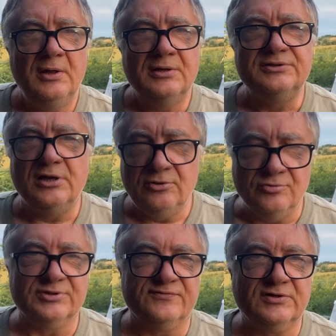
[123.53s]

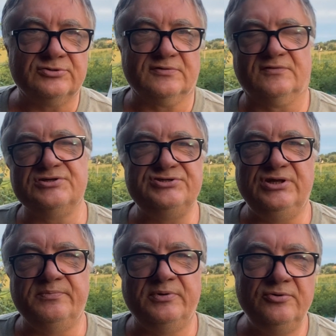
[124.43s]
дайконов, которые в
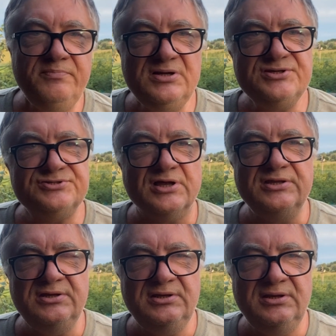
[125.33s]
России полюбились,
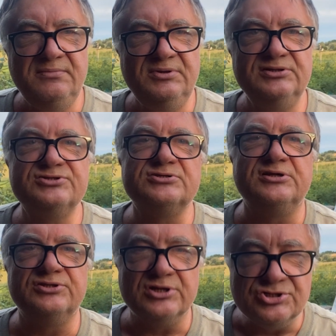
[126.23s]
они именно
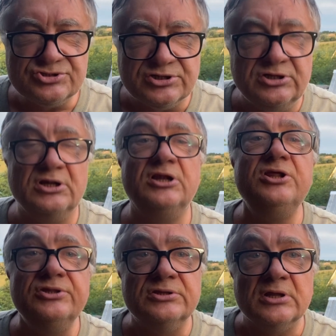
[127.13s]
цилиндрические,
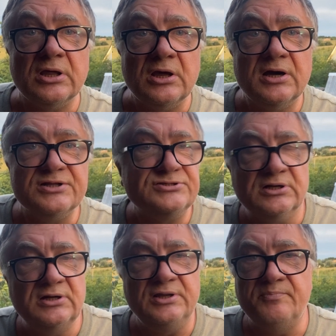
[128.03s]
длинные. Хотя
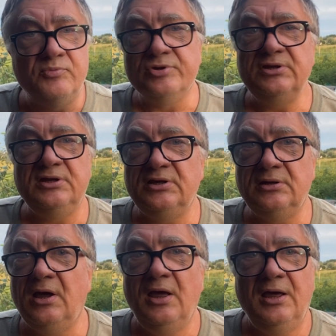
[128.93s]
для
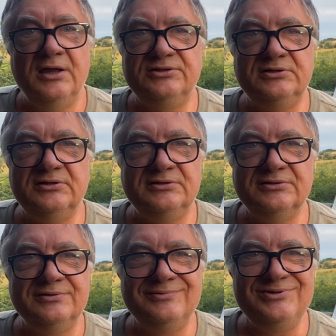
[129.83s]
Японии
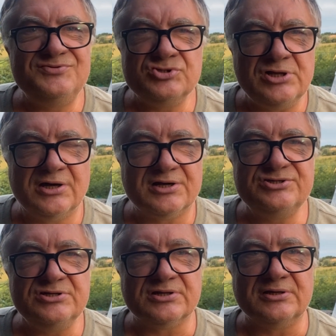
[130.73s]
это не всегда
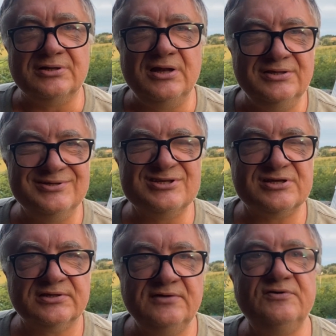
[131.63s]
характерно. Длинные
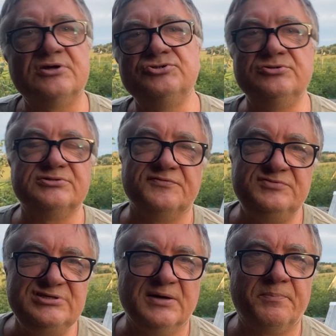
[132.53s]
сорта выращиваются в
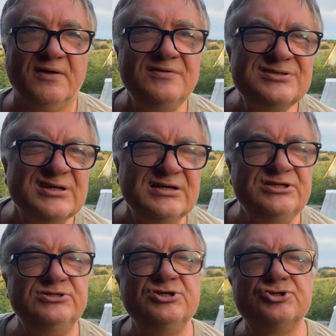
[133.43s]
тех провинциях,
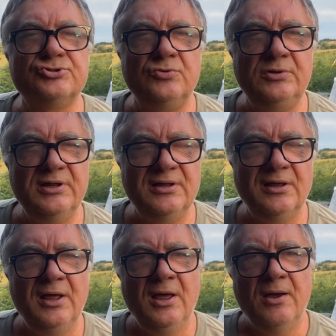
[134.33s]
где
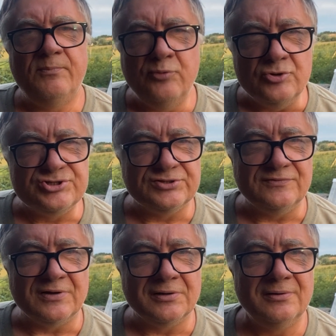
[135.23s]
тяжелая
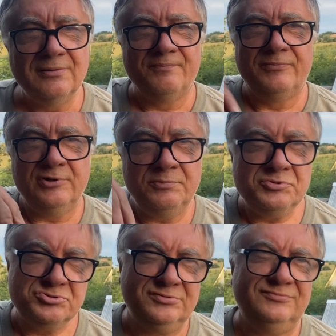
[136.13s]
почва его
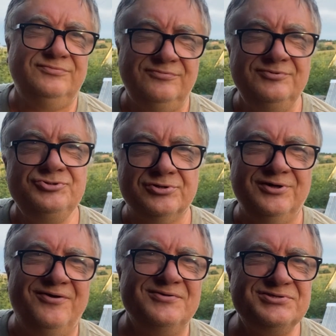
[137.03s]
просто
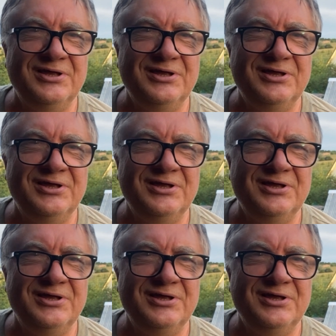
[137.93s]
выдергивать